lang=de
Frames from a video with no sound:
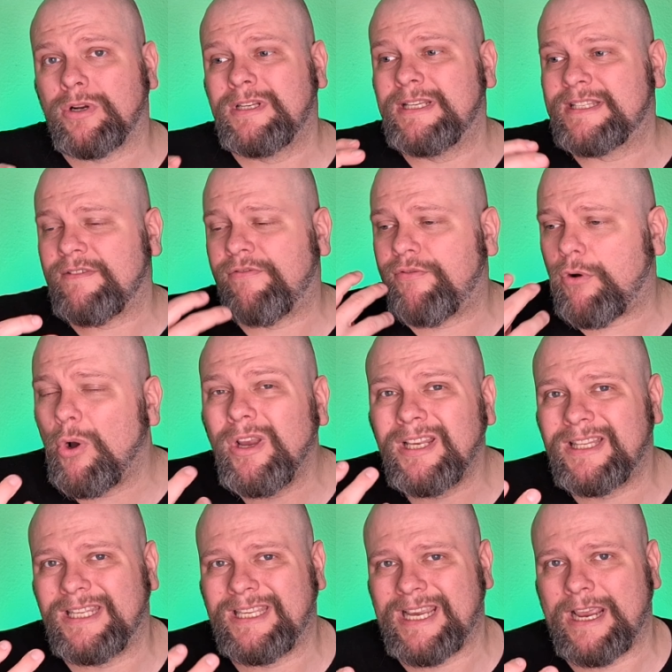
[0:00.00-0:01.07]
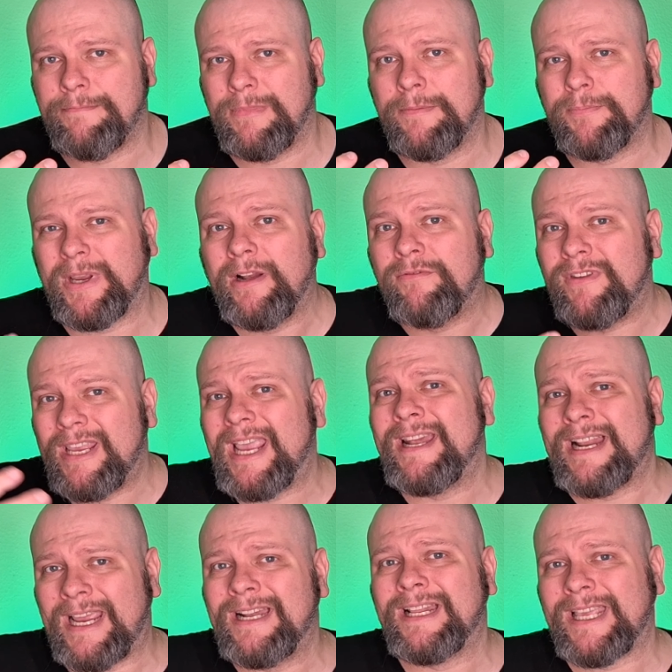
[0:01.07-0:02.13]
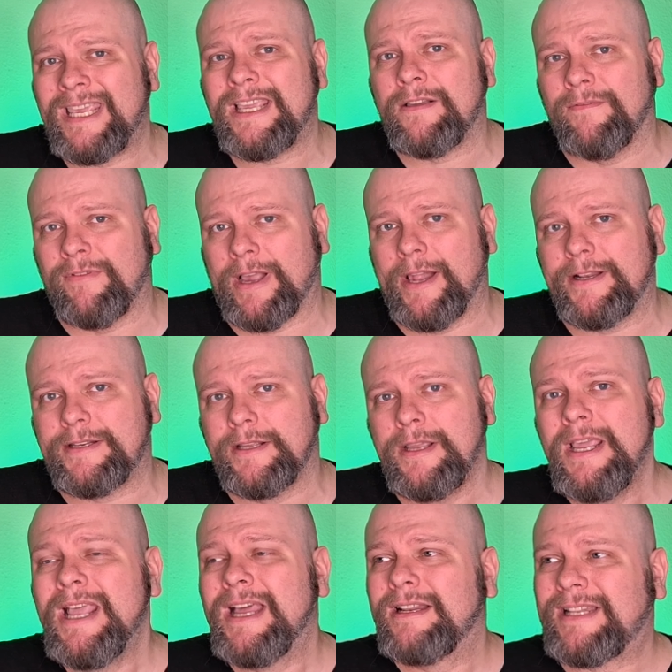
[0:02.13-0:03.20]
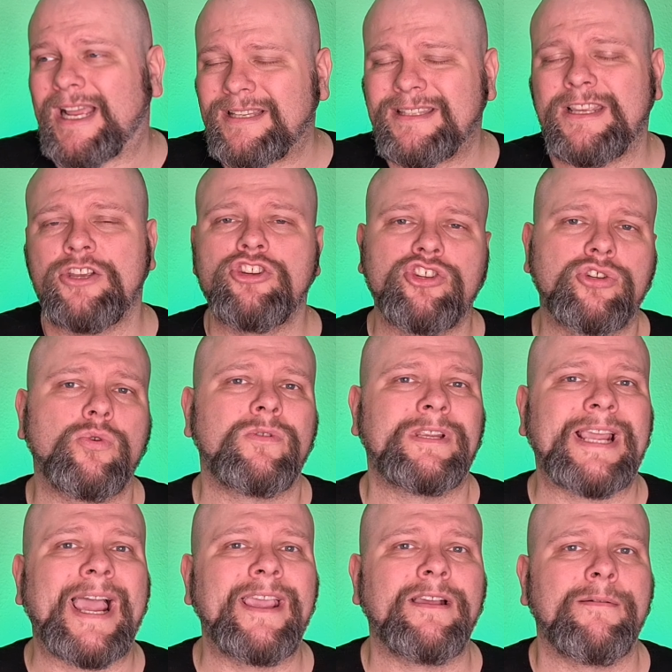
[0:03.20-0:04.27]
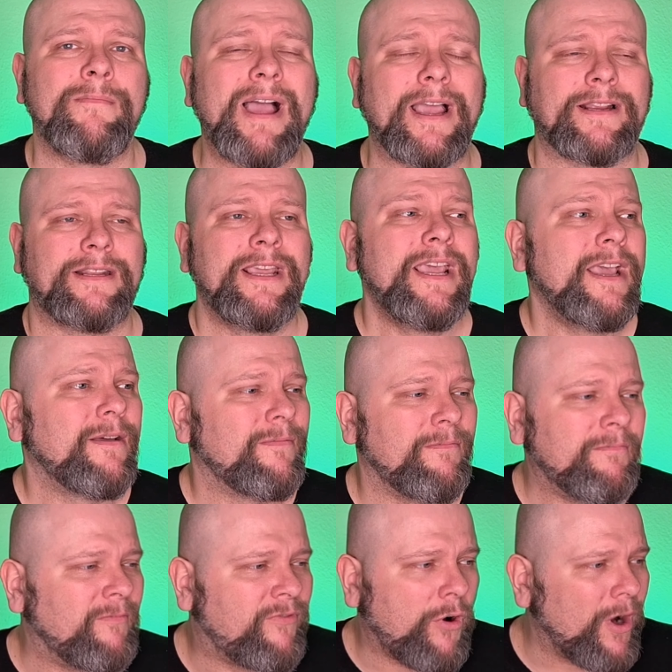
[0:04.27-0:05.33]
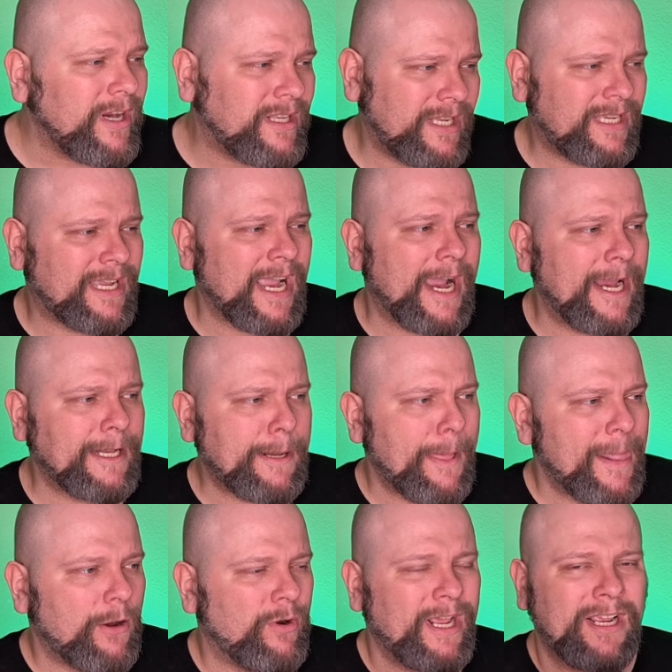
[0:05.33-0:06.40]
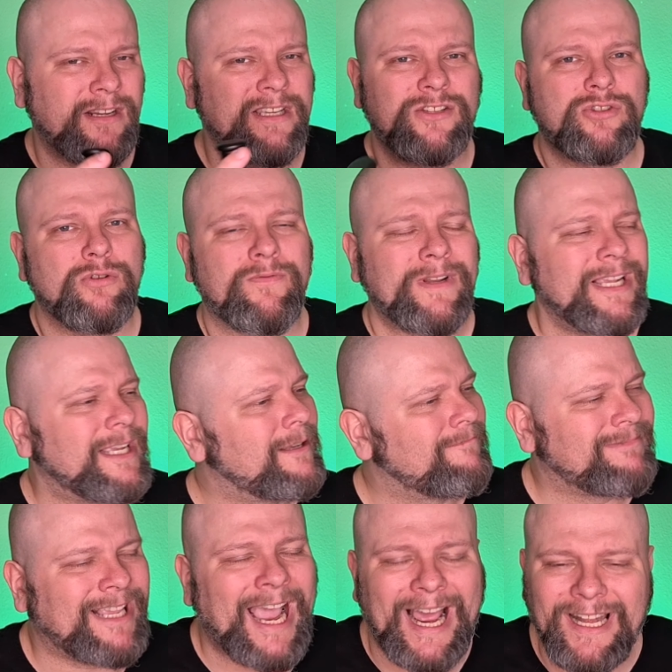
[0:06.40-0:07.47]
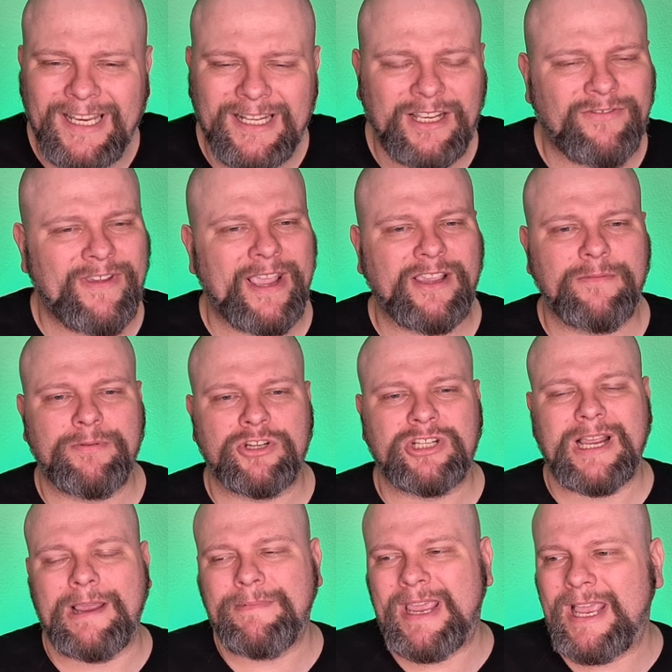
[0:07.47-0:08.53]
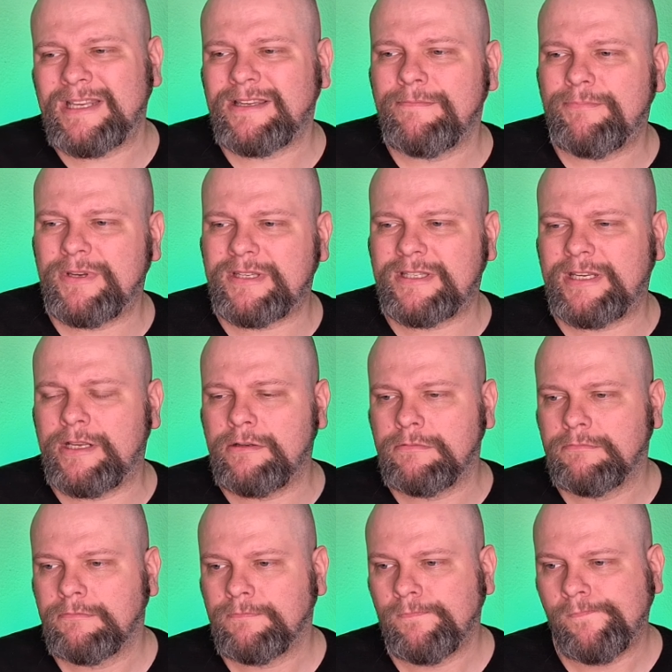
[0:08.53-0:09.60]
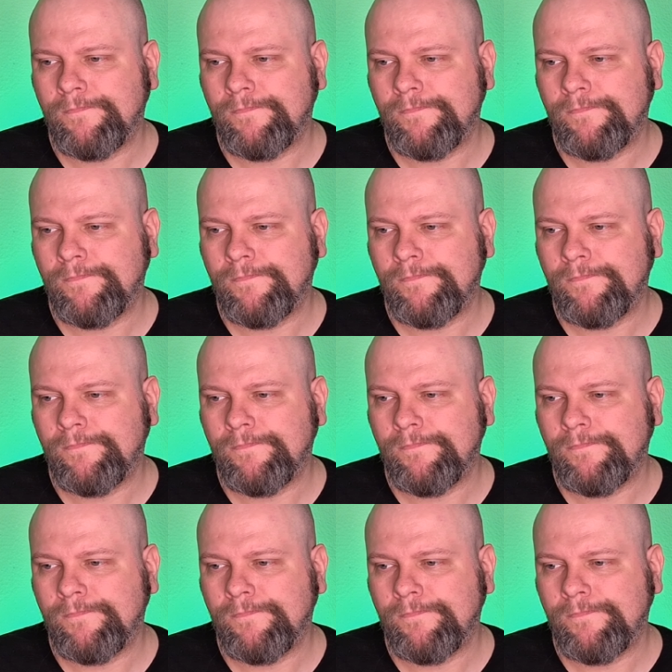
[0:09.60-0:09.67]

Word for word: noch diese Feuchtigkeit mitbringt, wie in einen Regenwald. Das ist schon geil gemacht. Feuchtigkeit oder in diesem Duft kann ich nicht wirklich beschreiben. Er ist ein bisschen